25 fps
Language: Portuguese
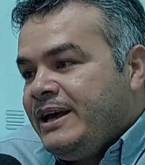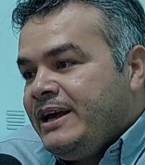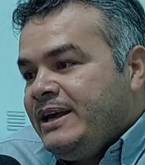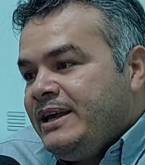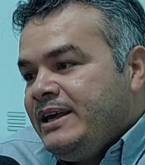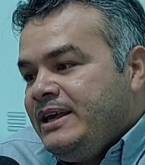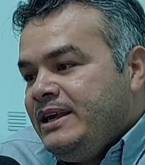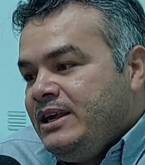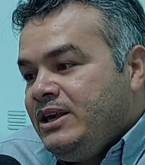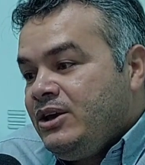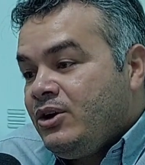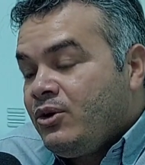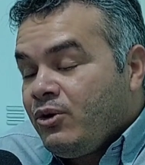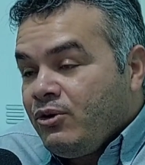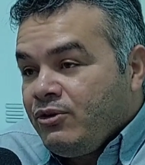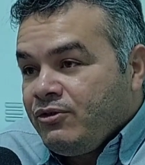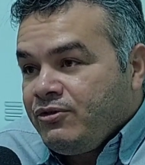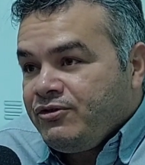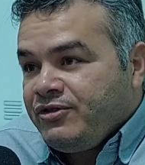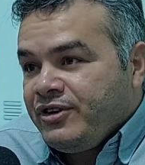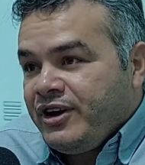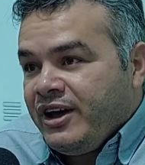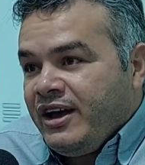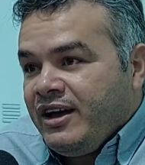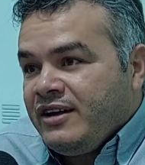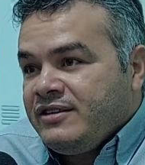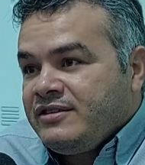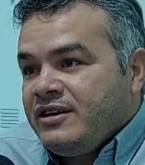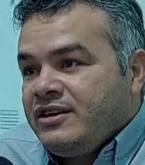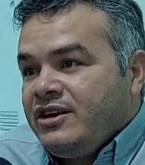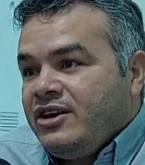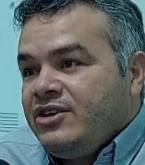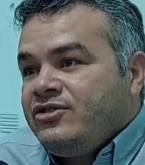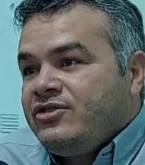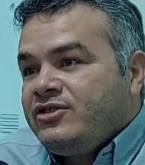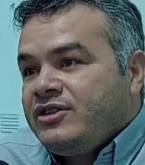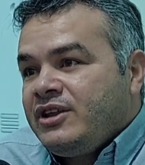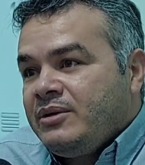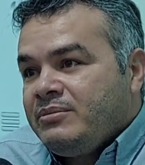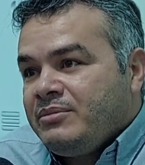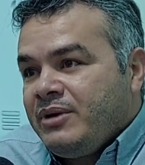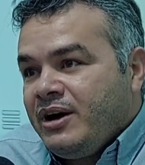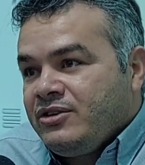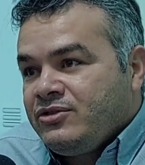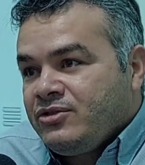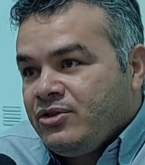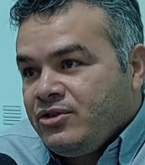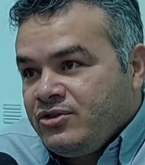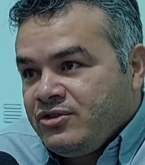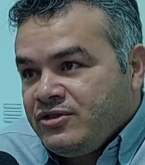Em Confresa, a gente tem
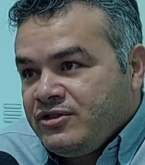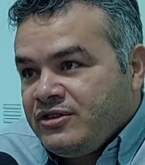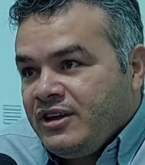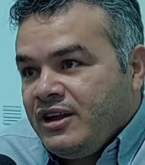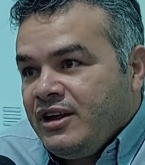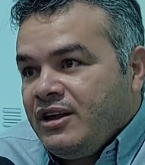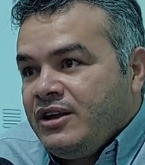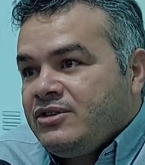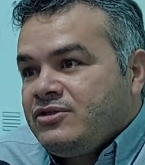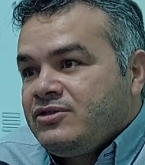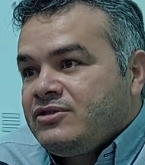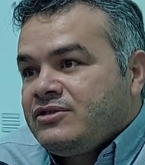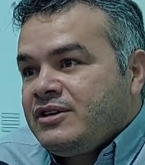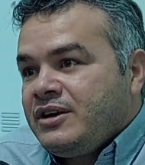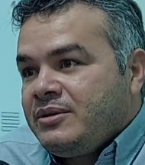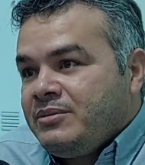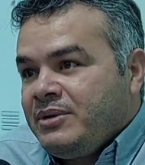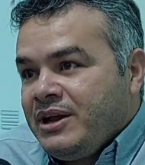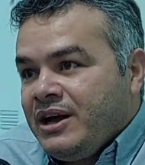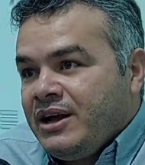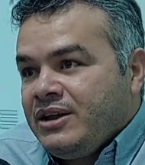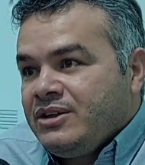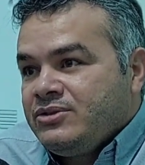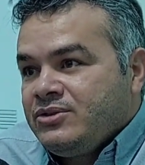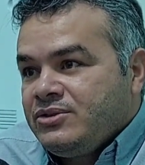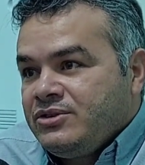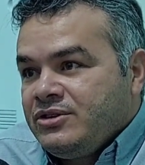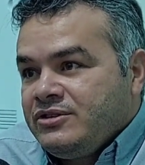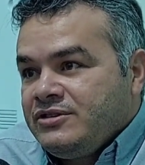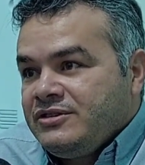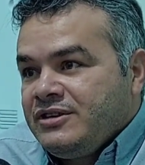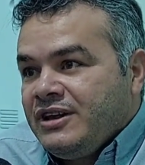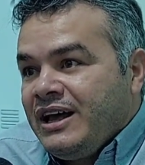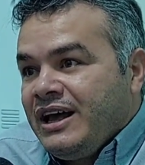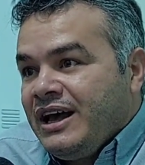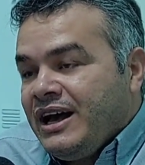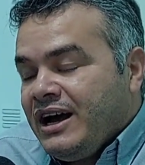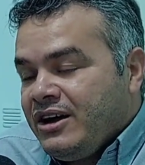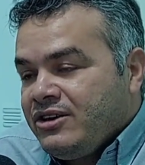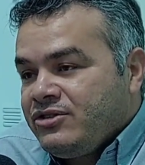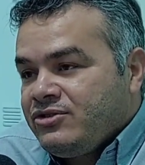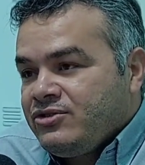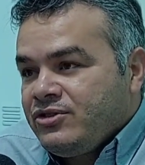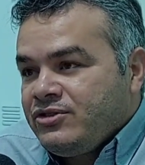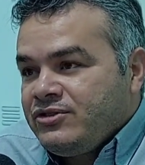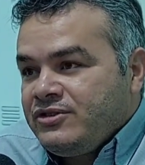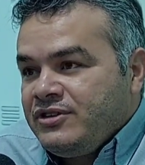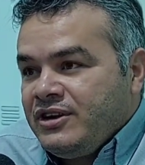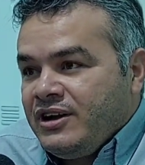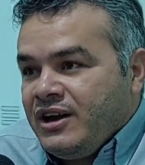mais 800 trabalhadores
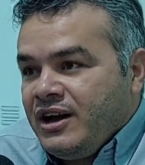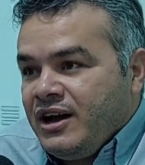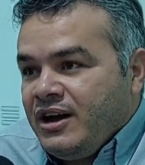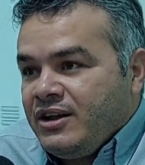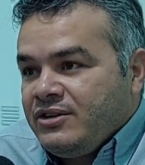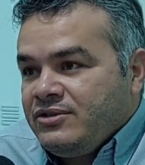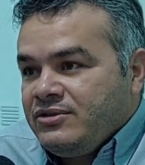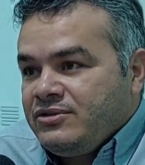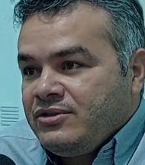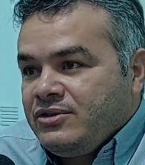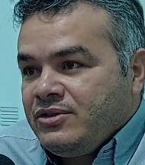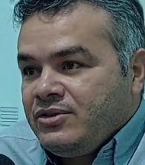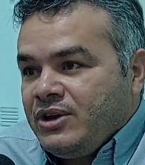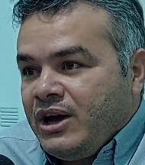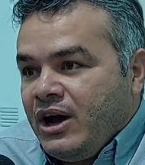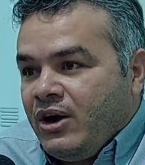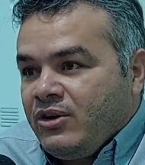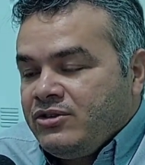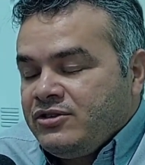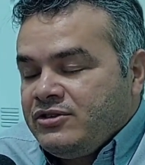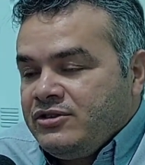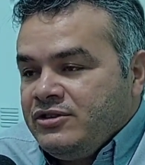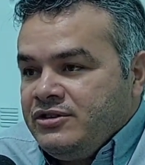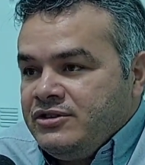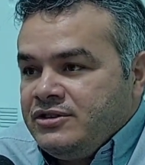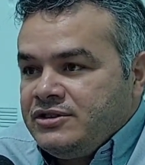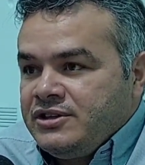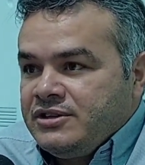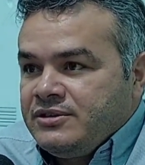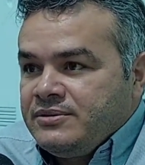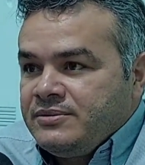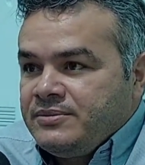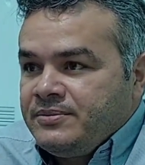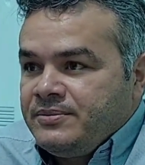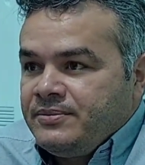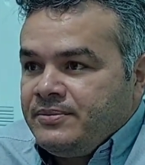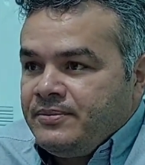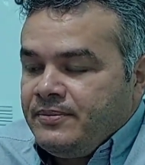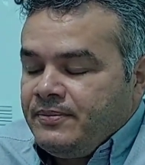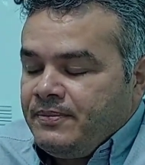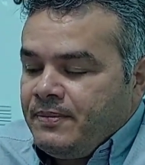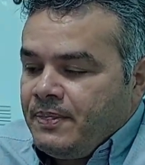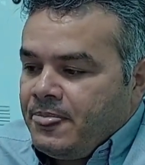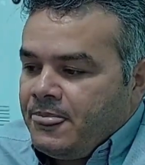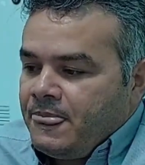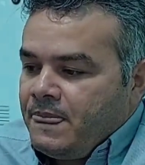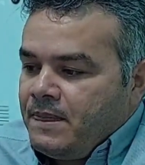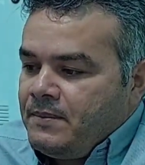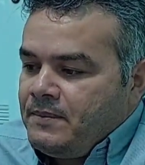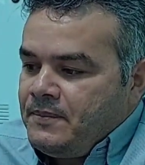associados ao Cíntia. Tá
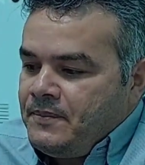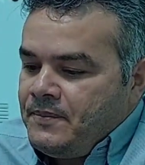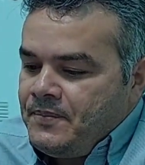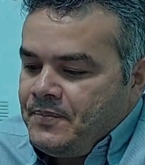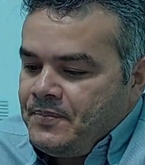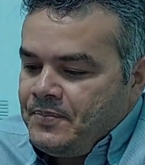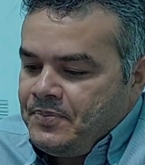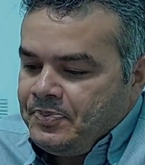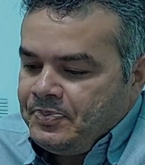certo, Elton.